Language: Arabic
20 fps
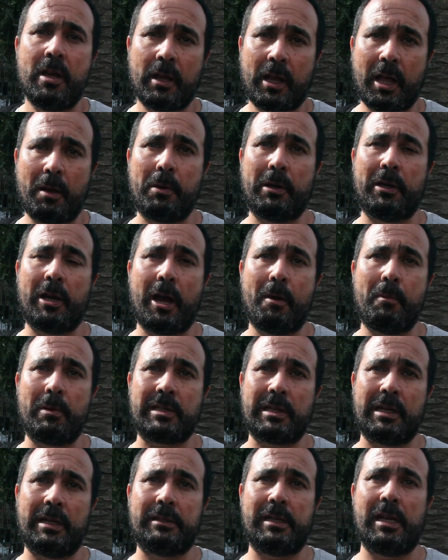كما
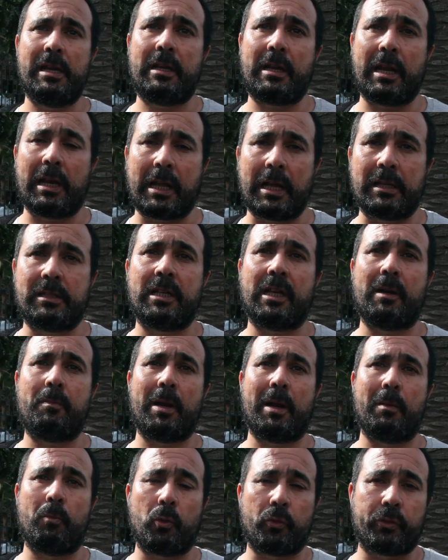ذهبت الى ذلك الكثير من
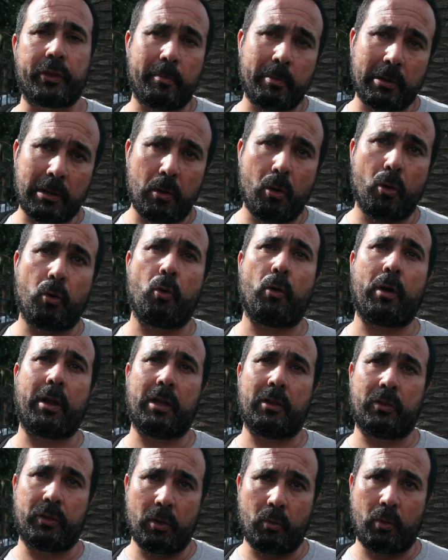المنظمات
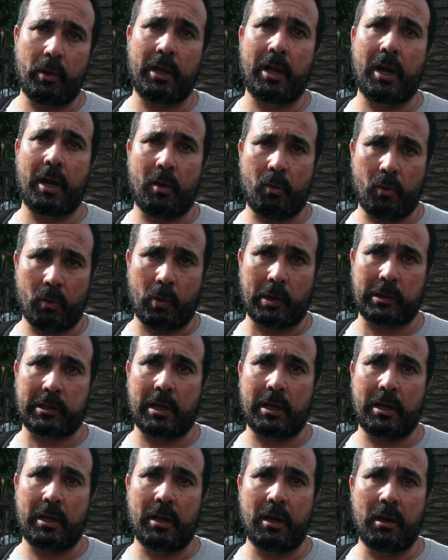الحقوقيه الدوليه
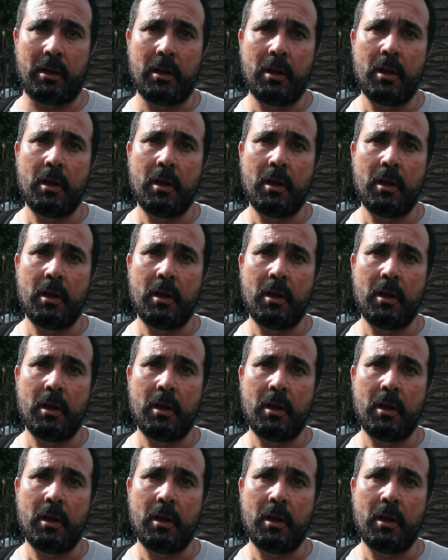والوطنيه